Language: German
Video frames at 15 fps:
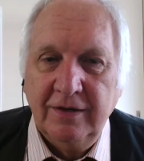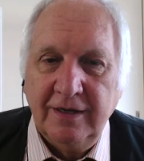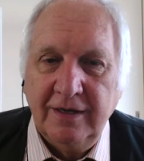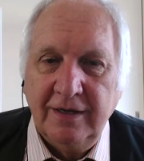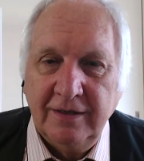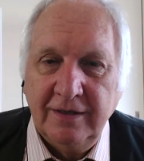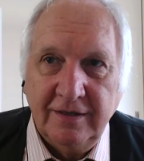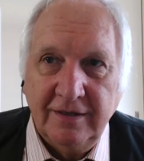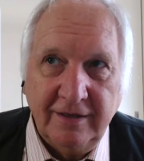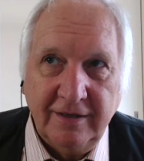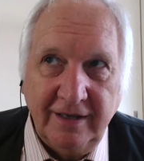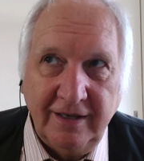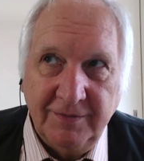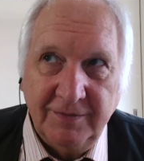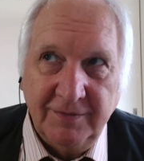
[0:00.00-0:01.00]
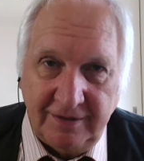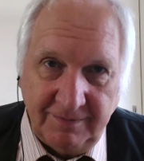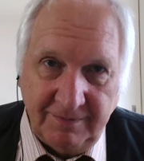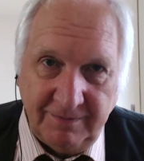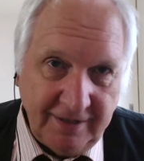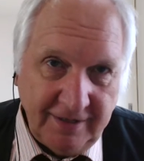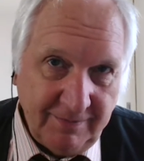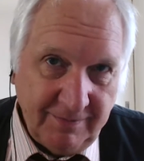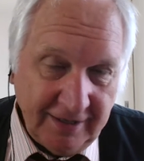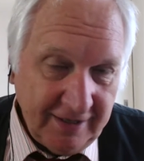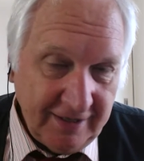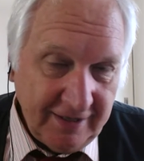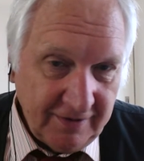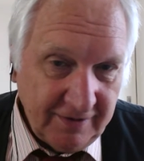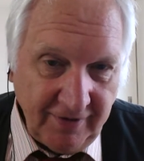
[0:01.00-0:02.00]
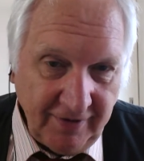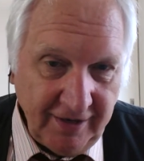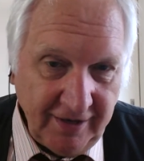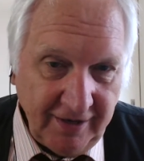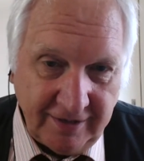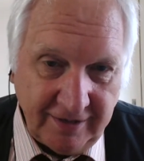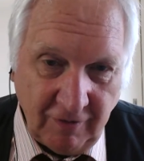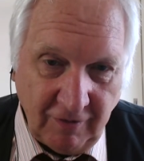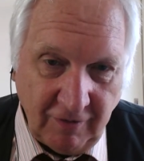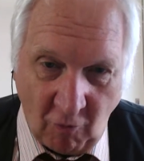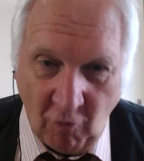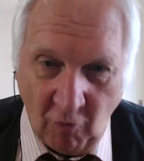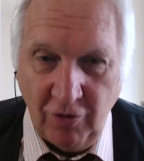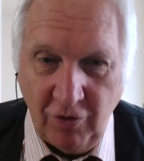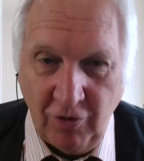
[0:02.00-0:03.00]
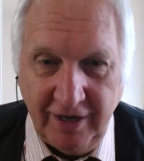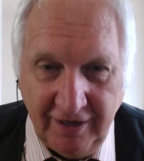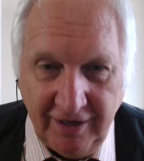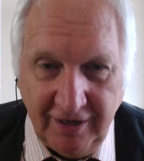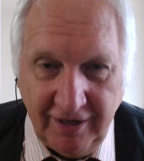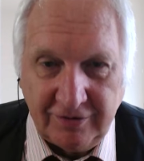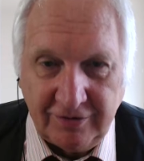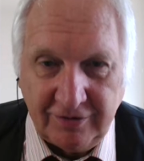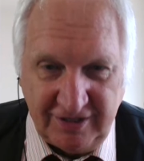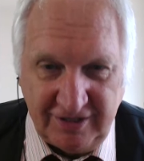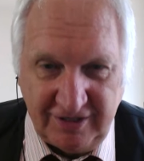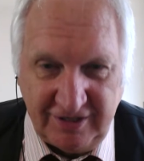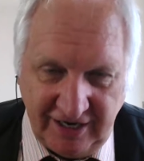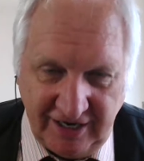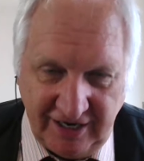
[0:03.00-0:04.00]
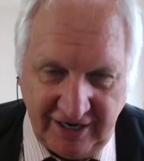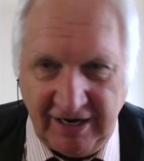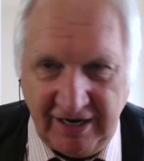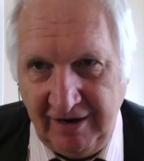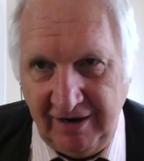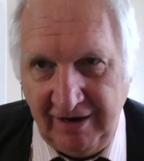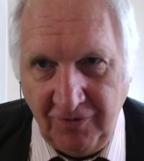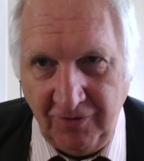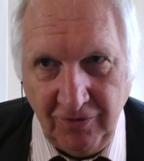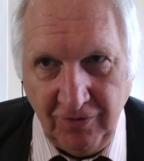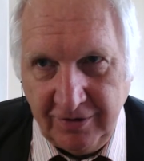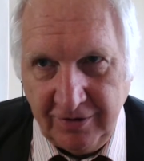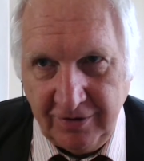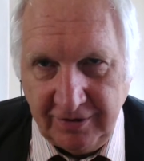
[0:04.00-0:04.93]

Dann gibt es einen mittleren Weg, der hoch geht, also sehr steil hoch.